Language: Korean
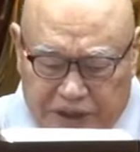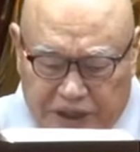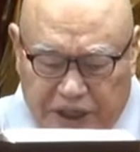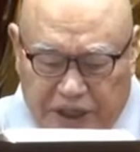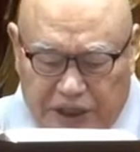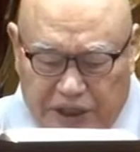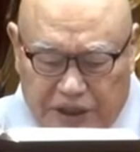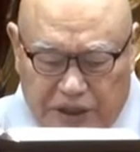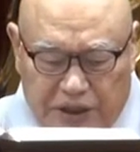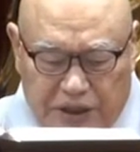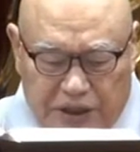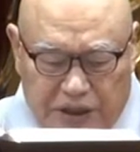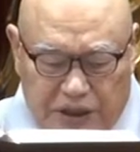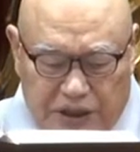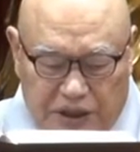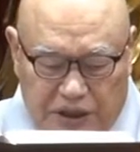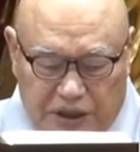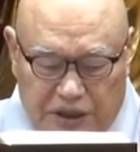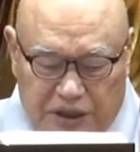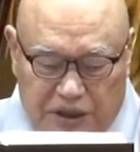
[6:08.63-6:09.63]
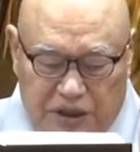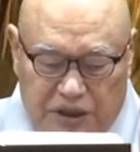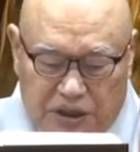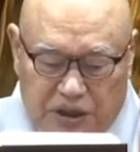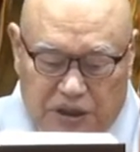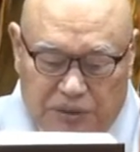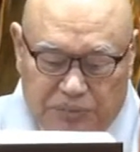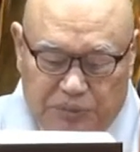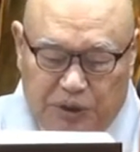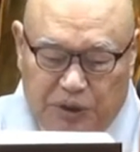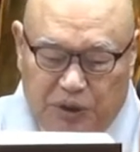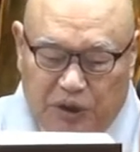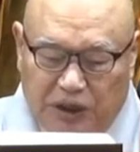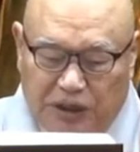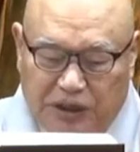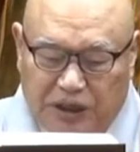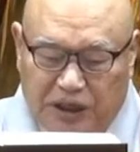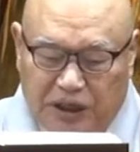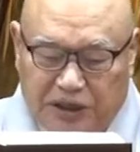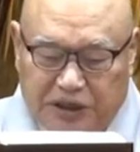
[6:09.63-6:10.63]
제일, 에, 어,
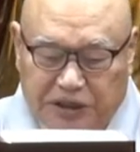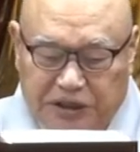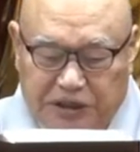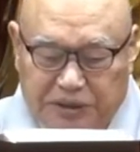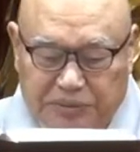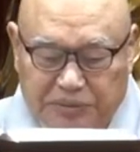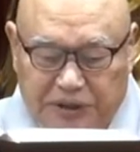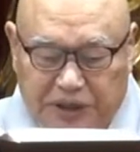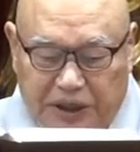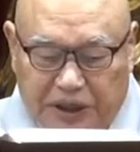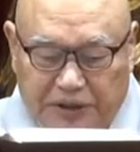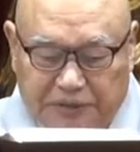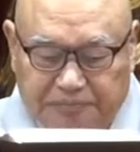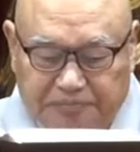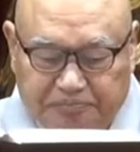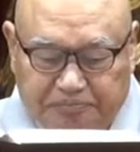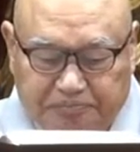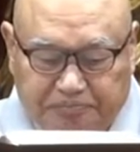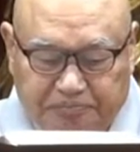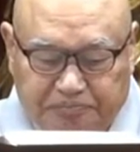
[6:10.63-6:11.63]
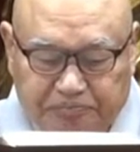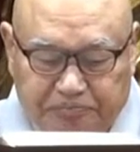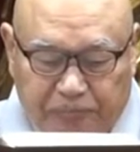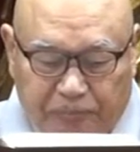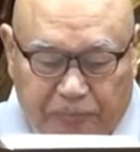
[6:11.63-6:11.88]
필요하다는 것입니다. 음.